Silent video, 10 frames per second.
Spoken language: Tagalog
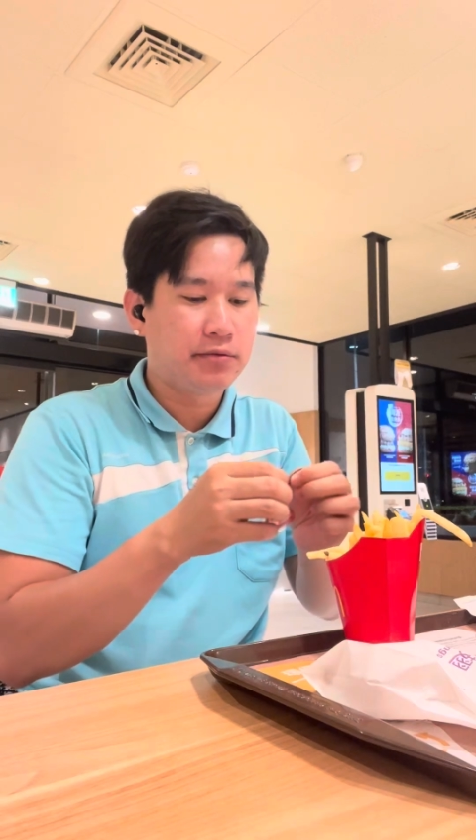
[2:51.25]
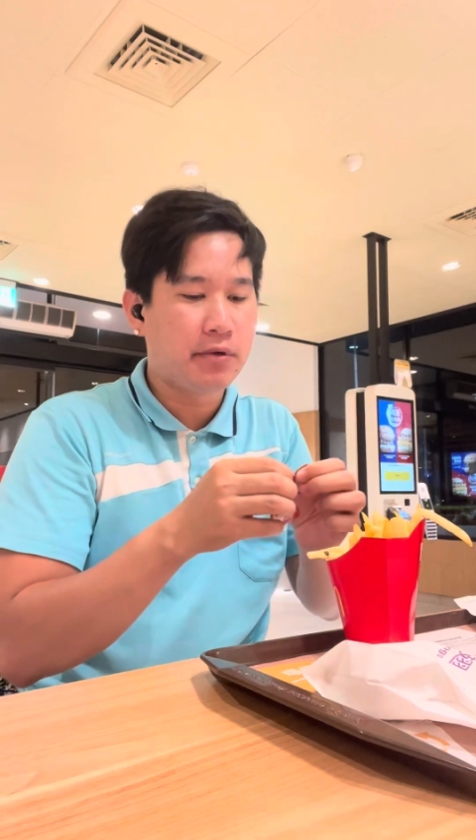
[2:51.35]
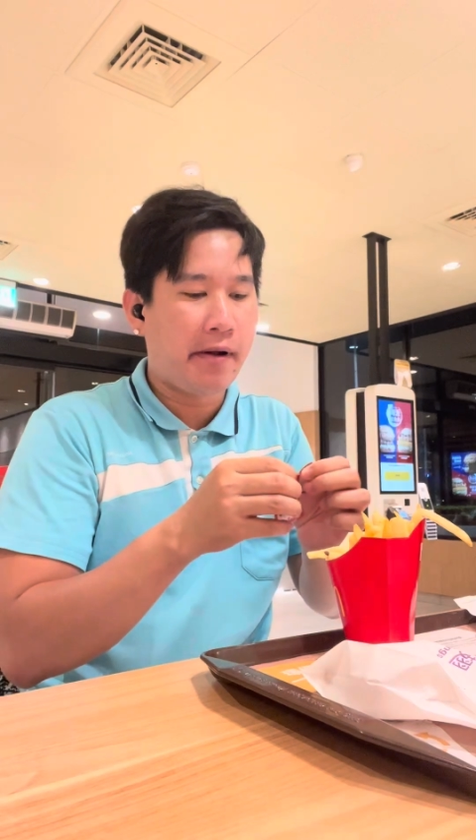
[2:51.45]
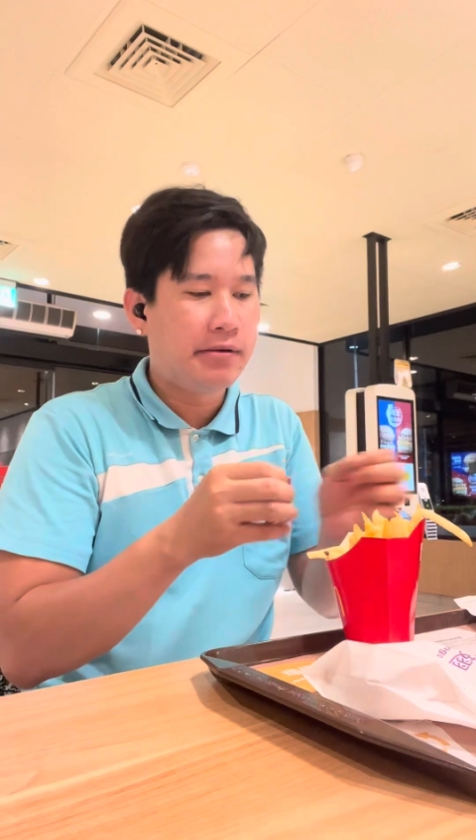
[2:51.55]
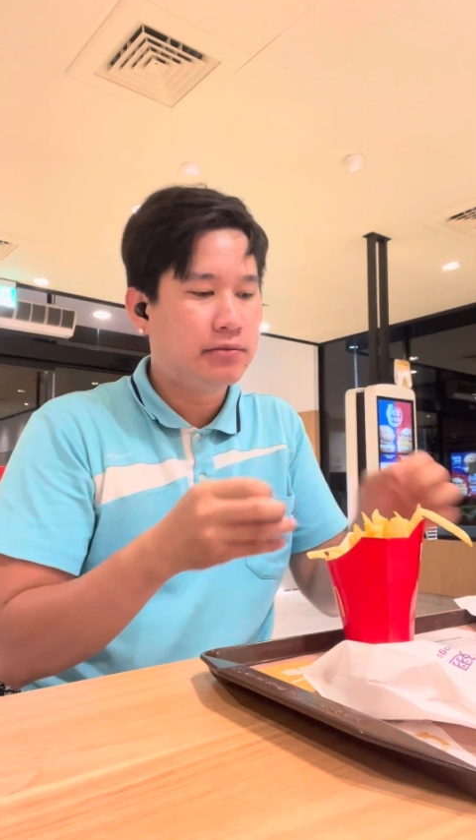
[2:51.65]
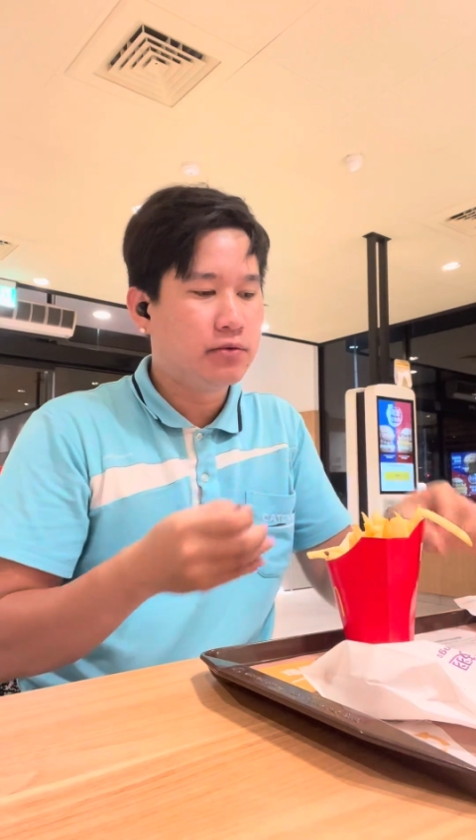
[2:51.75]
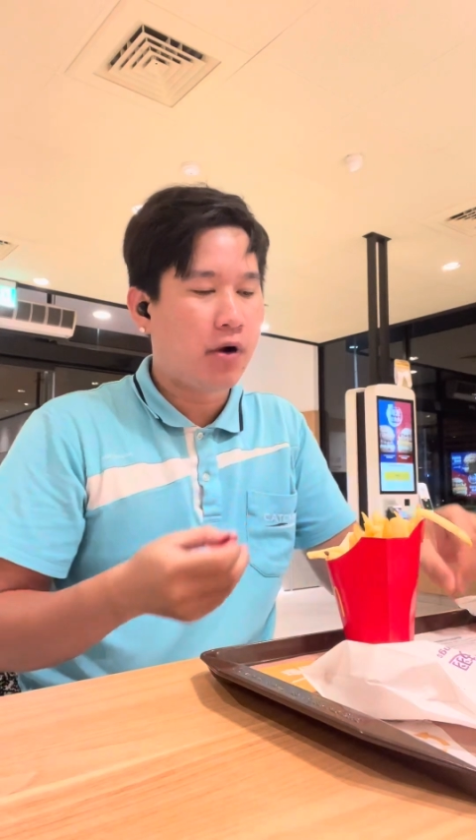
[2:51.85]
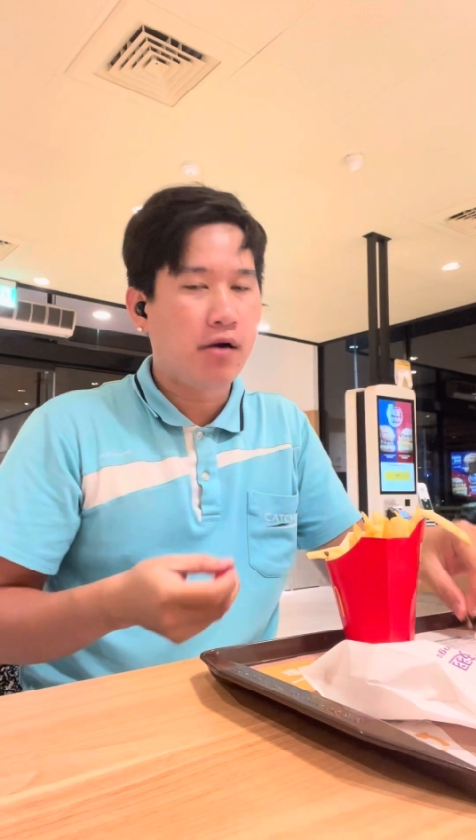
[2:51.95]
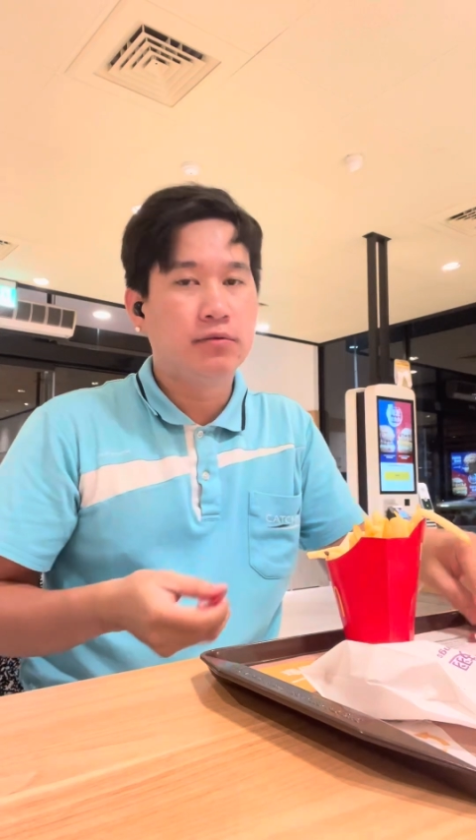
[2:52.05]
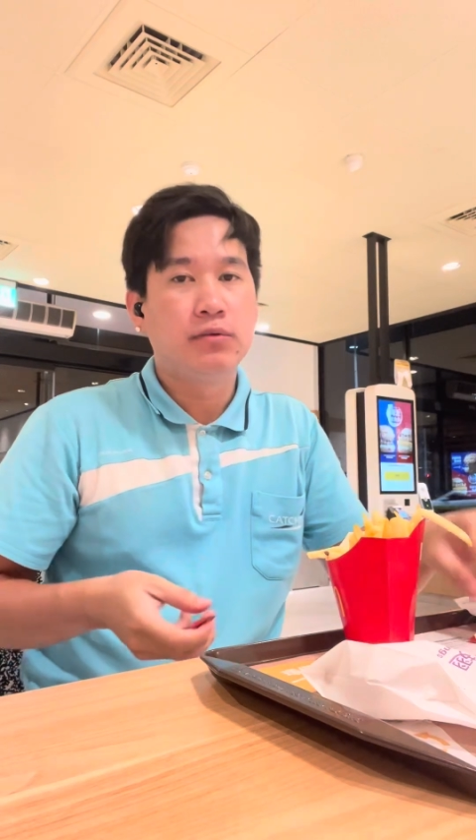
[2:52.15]
tomato sauce
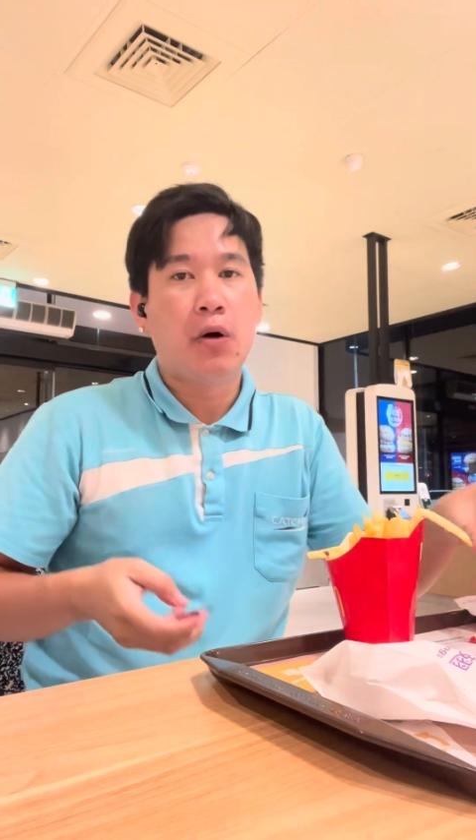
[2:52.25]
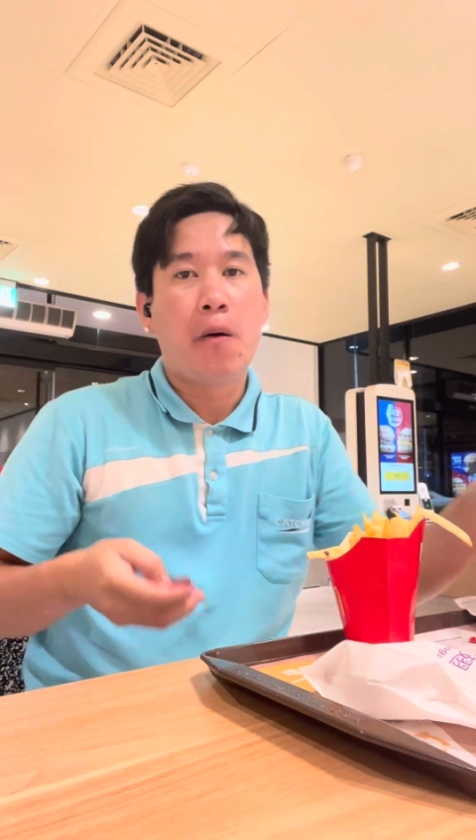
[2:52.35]
day sa